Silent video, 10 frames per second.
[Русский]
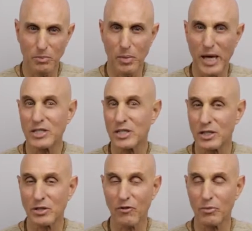начинает
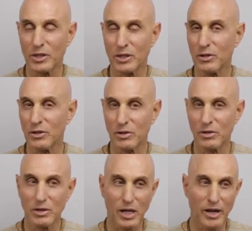гордиться
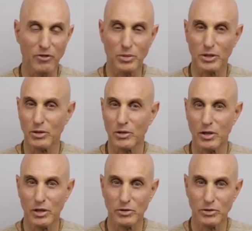своим отречением.
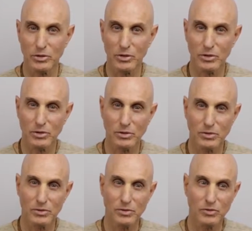Что
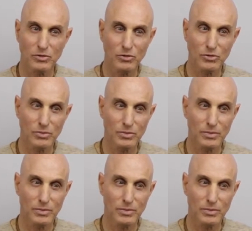же это значит?